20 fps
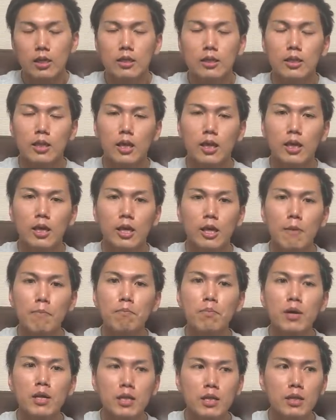で、やっ
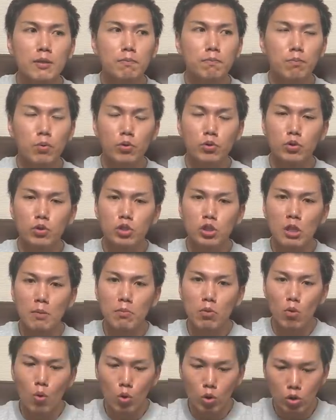ぱり僕として
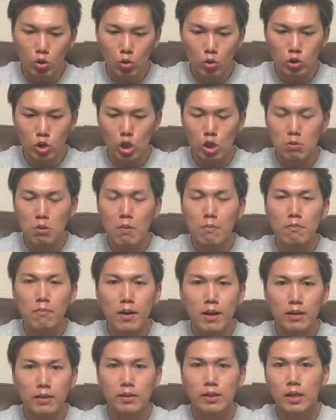も音をそのまん
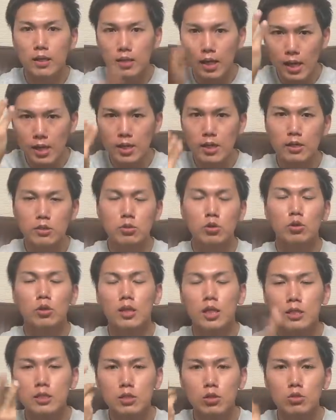まダイレクトに
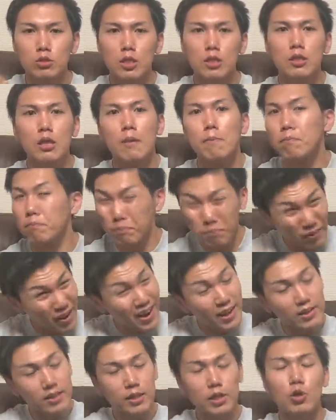出すと絶対
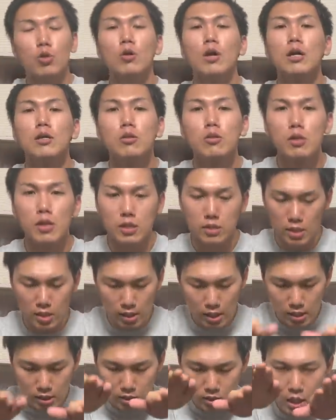バーって広がるので、絶
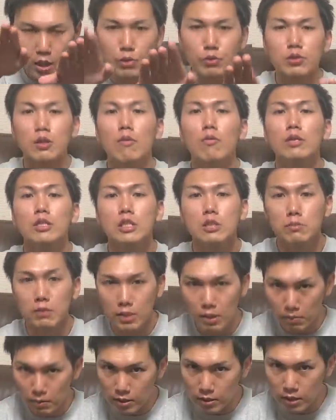対常に蓋は閉め
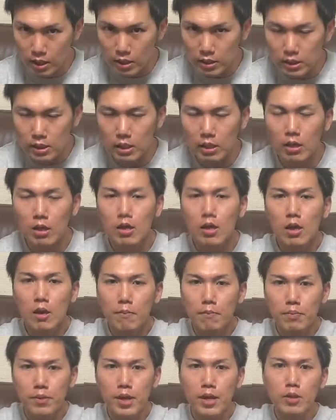てましたし、
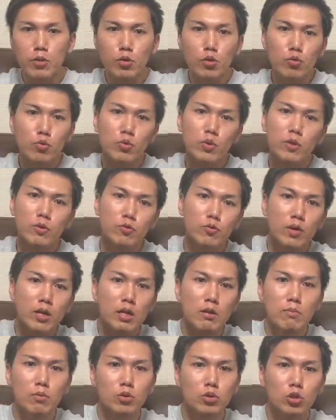ピアノの上
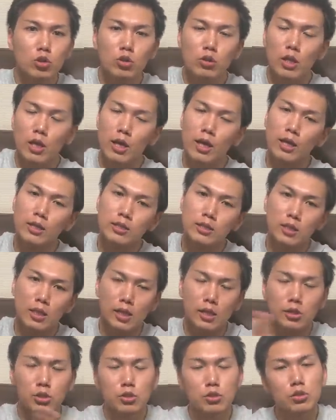にもちょっとね、ガチで
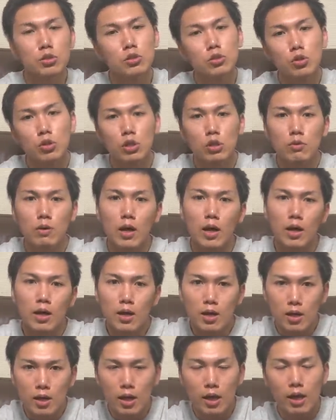練習するときは、
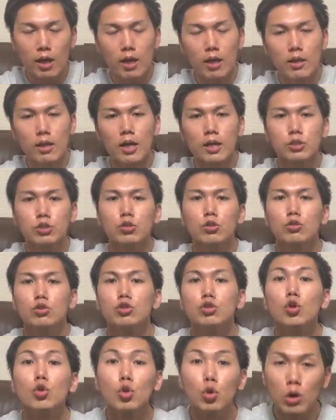えー、なんかちょっと
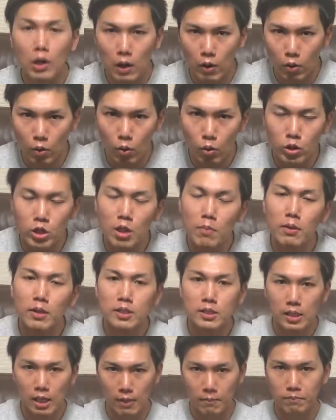布とかを置いてま
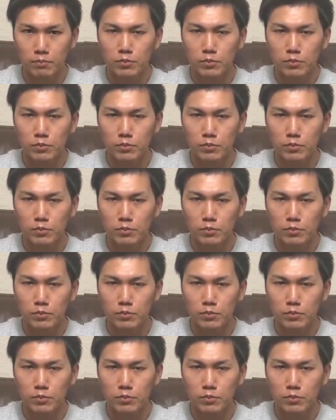した。